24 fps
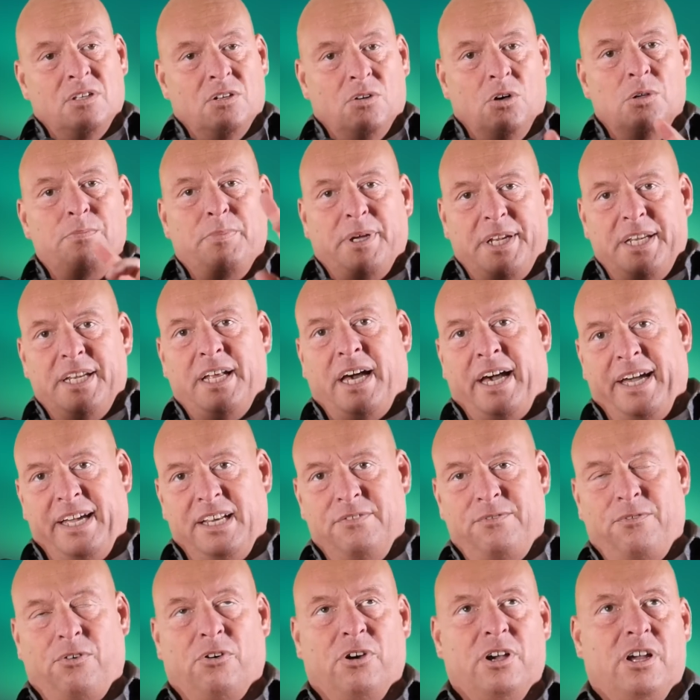und bei den
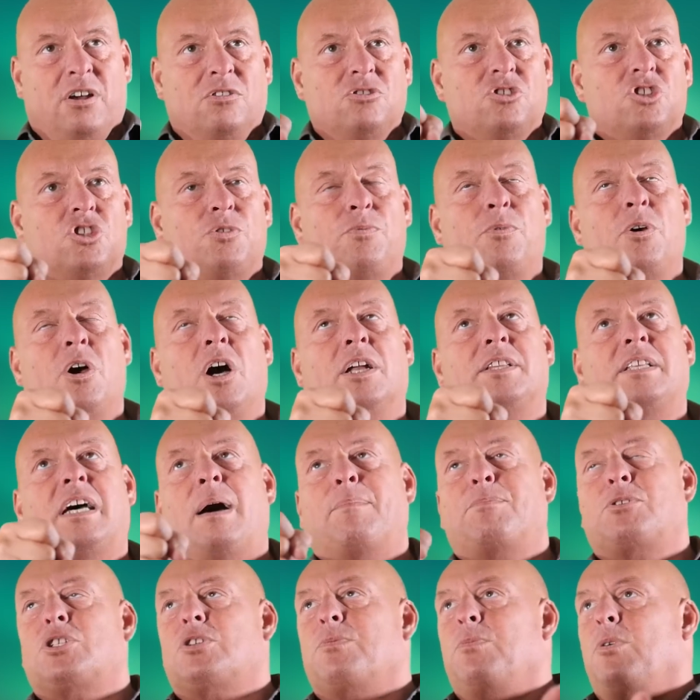Haien Feuer und schwört
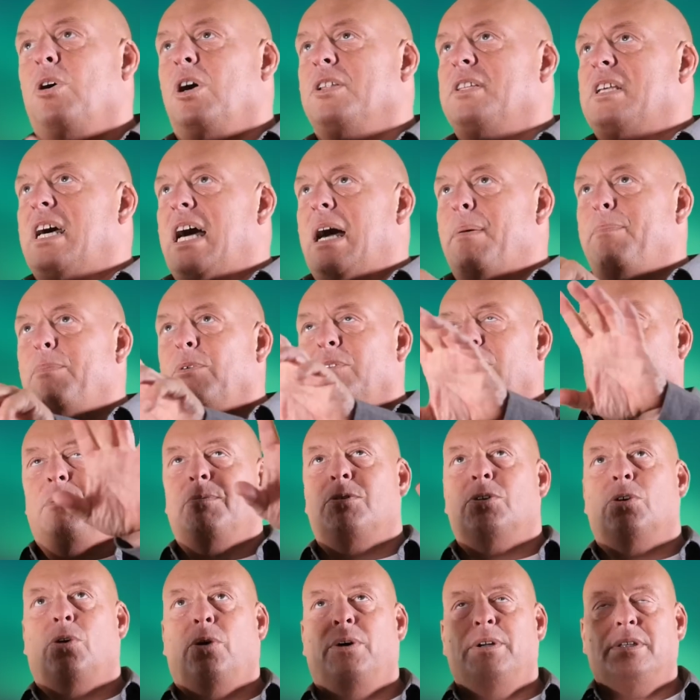ab, schwört ab. Und an
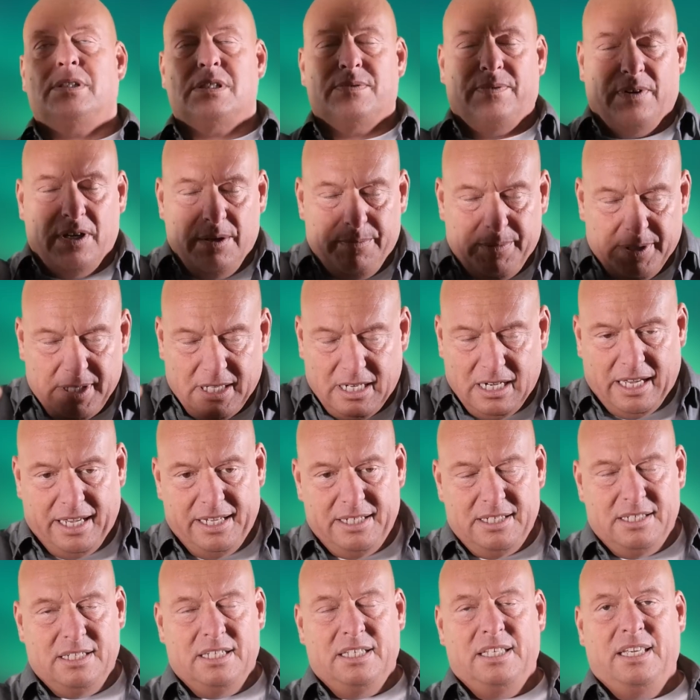dem Kreuz war immer der
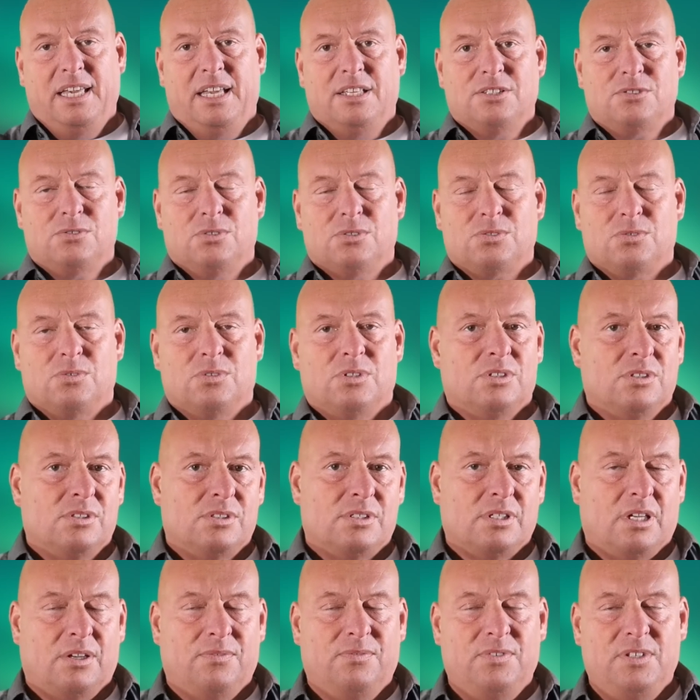leidende Jesus. Und das
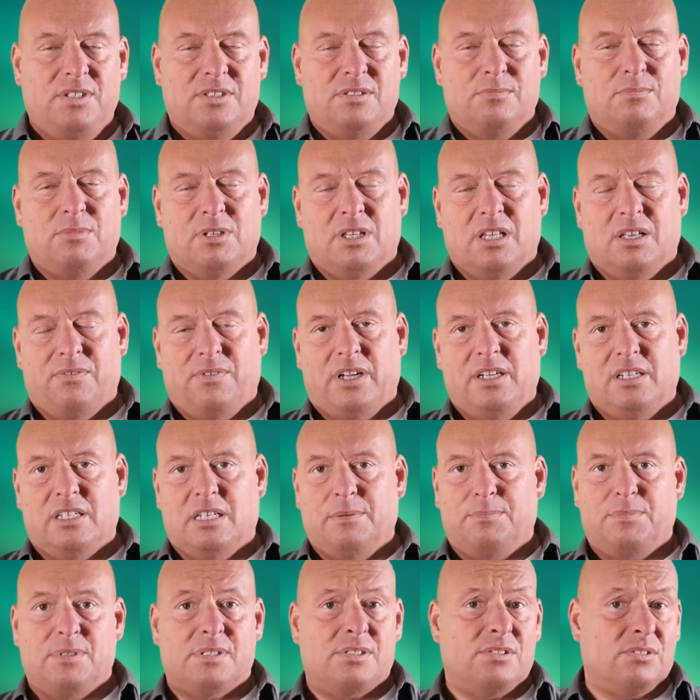ist erwiesen, mittlerweile
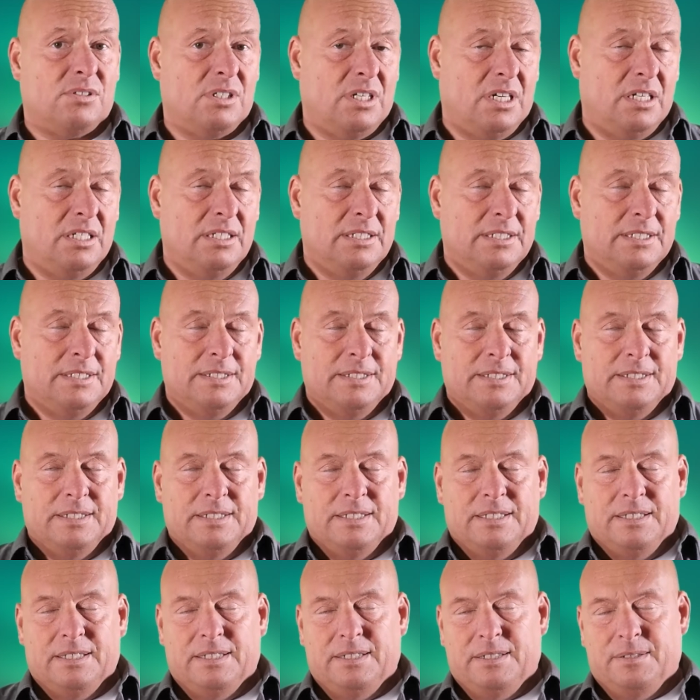gibt es sogar
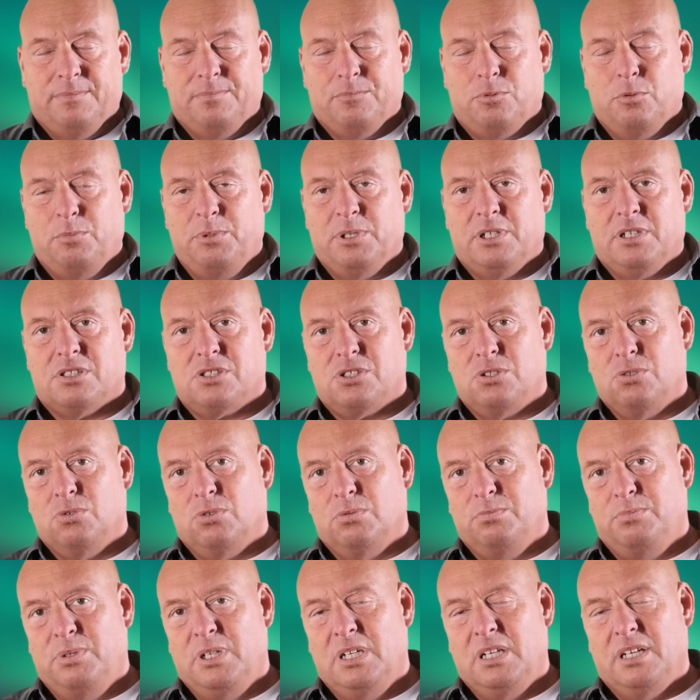ähm,
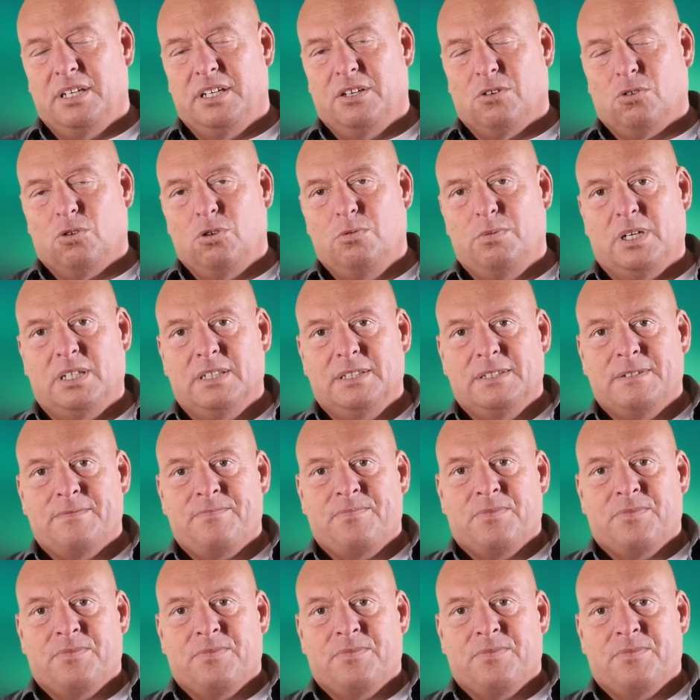Publikationen, Bilder darüber,